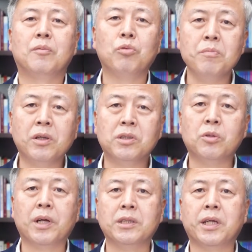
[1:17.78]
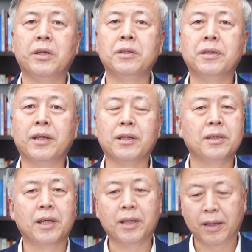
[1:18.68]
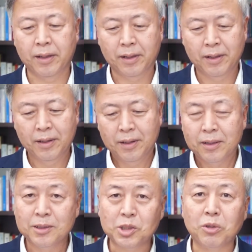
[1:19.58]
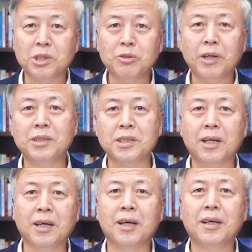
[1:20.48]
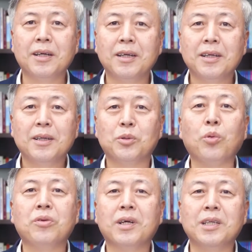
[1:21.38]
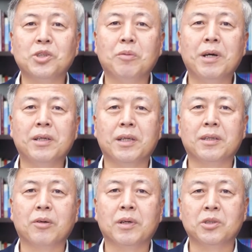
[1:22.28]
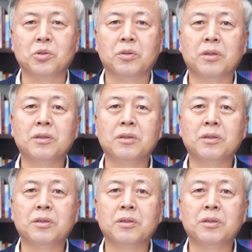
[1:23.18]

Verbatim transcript: 불면증 환자였는데 그에게 그 정신과 의사가 독특한 처방을 했다고 하죠.